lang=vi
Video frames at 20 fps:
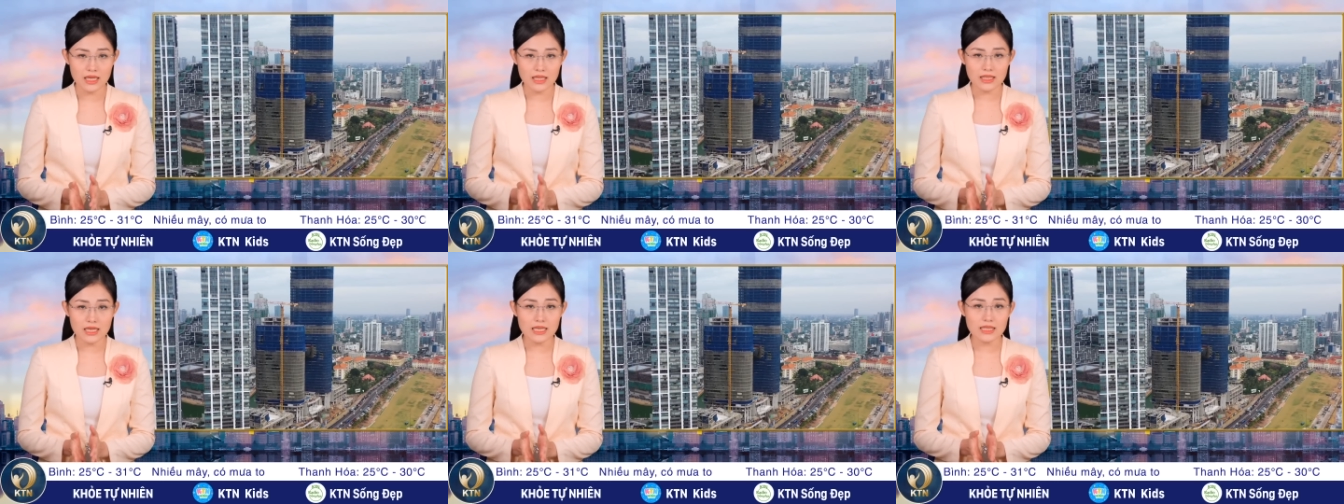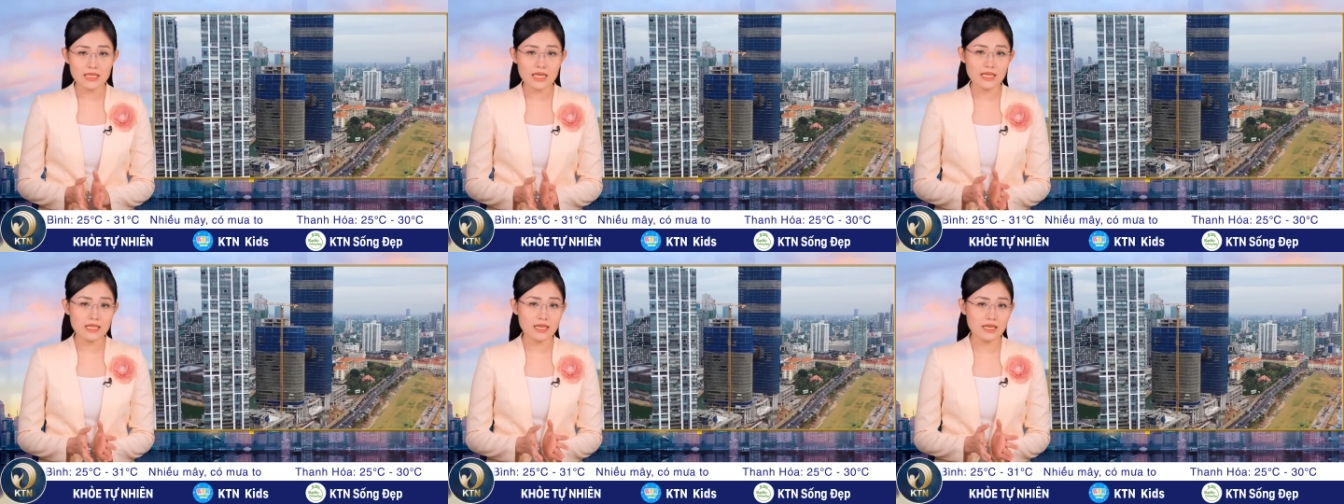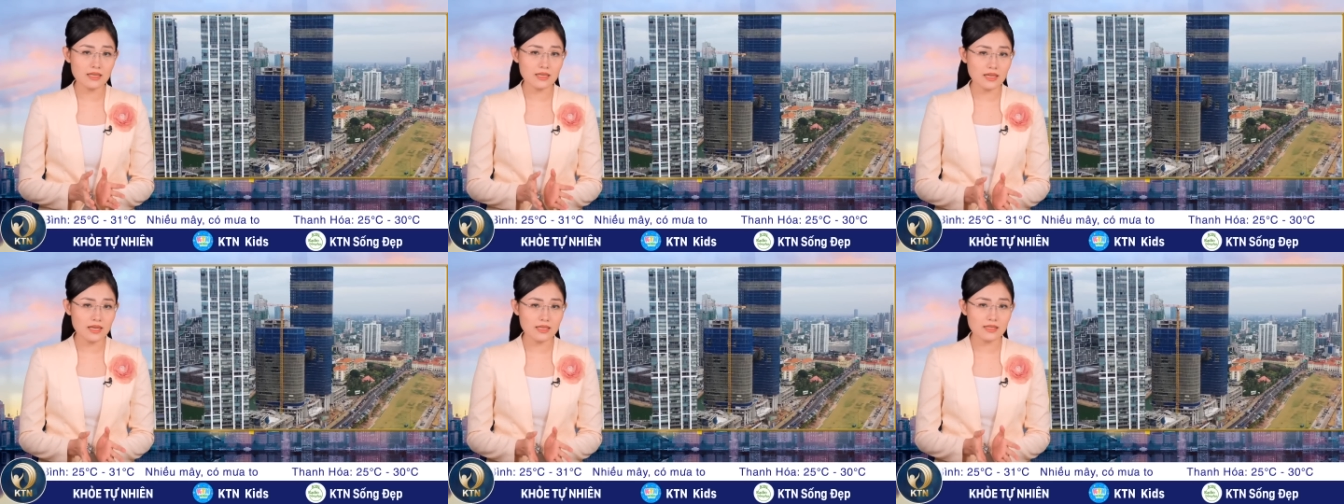để xây
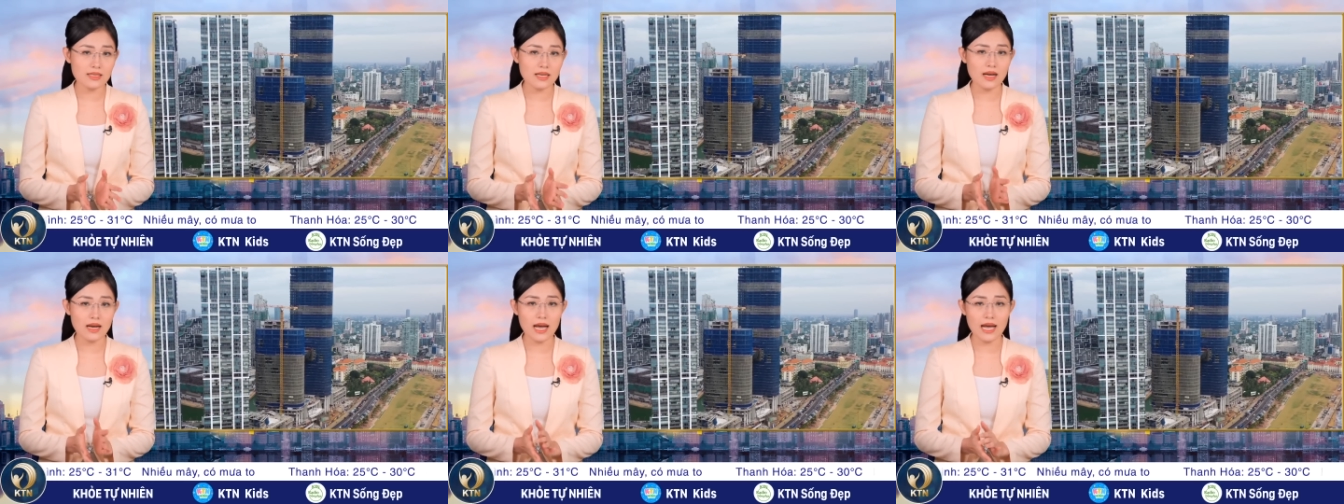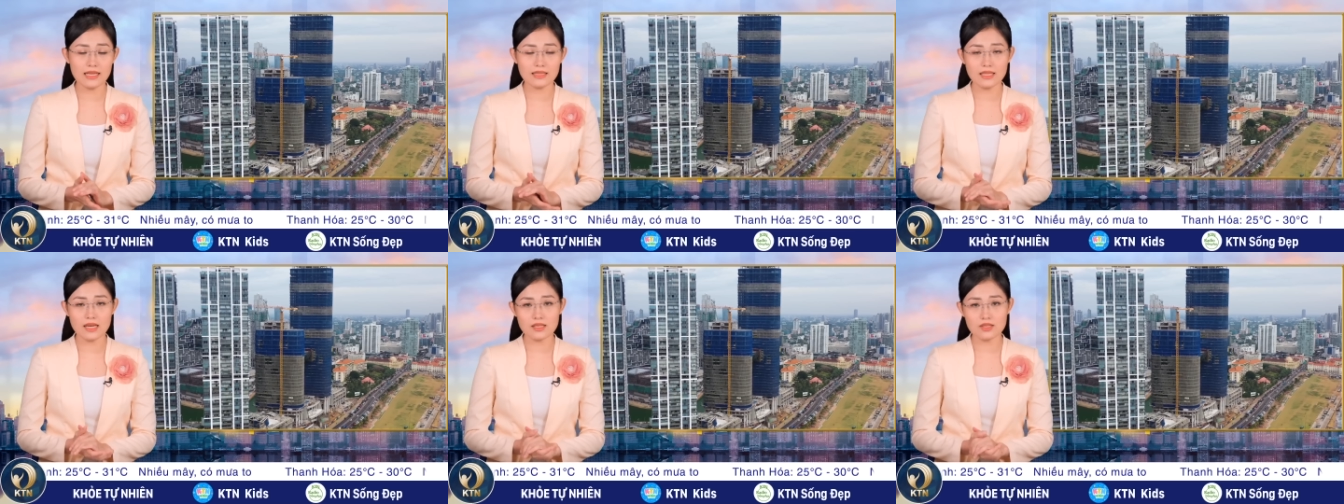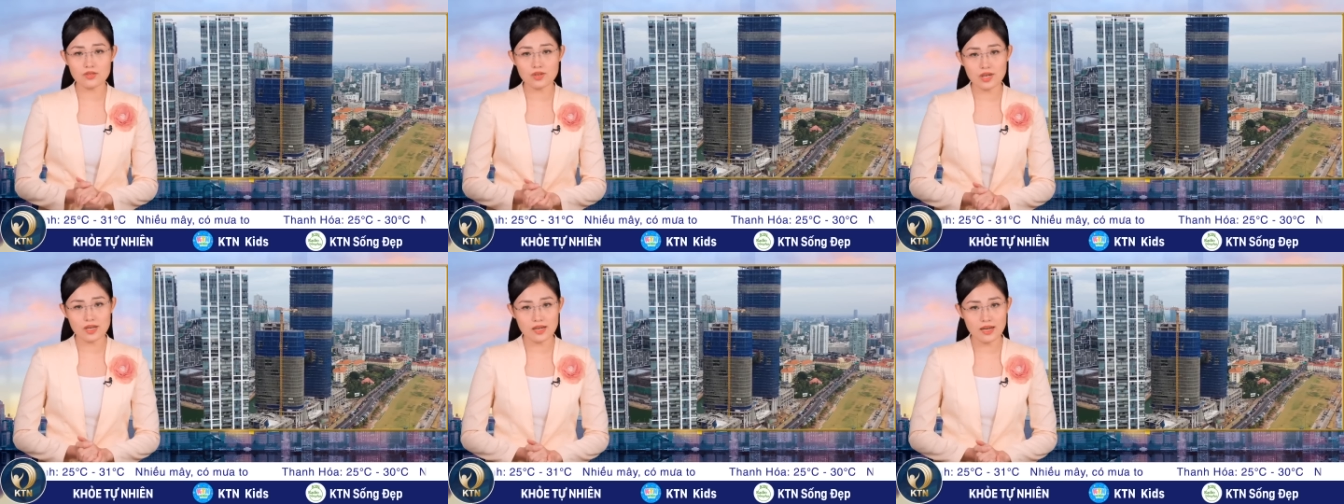dựng cơ sở hạ tầng
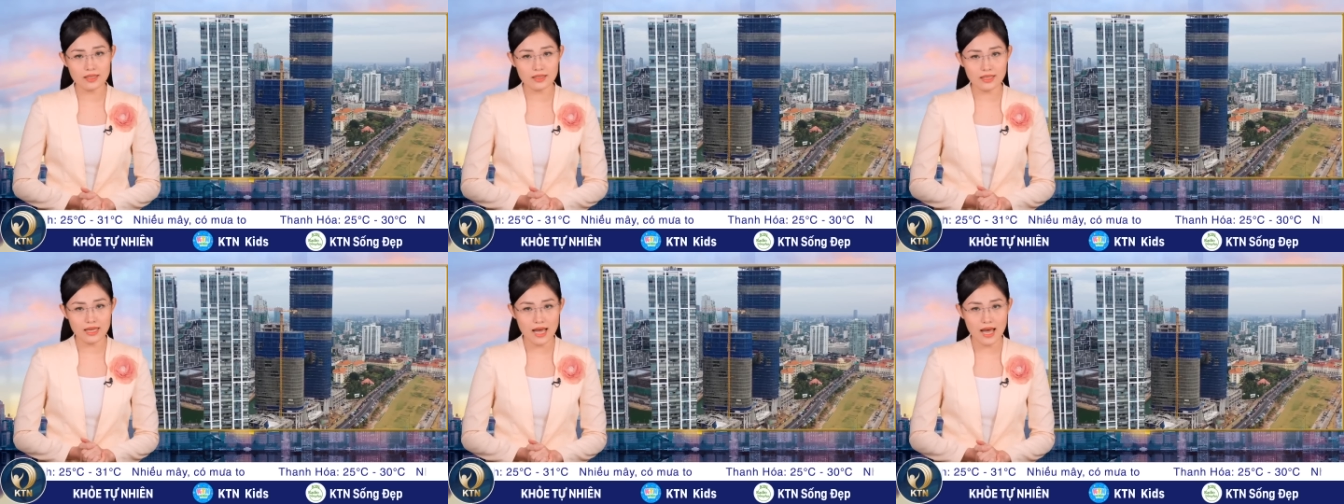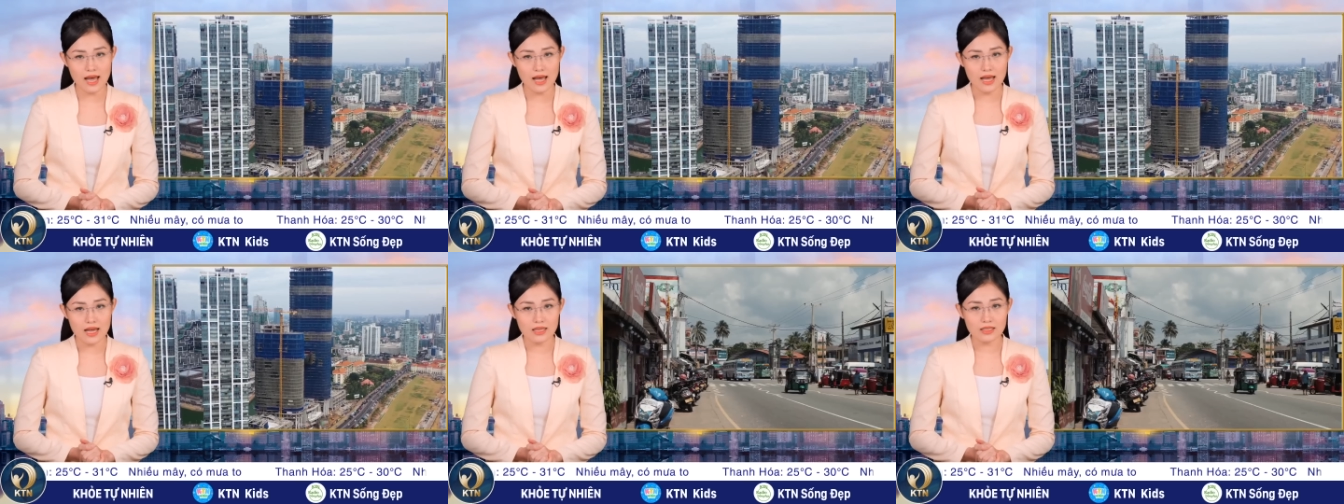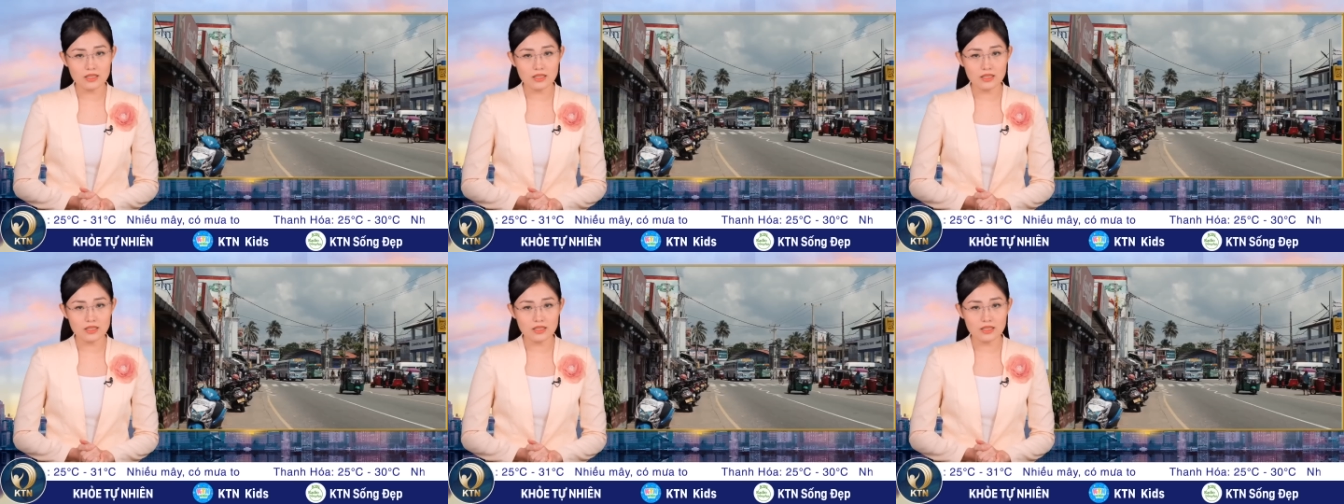Sri Lanka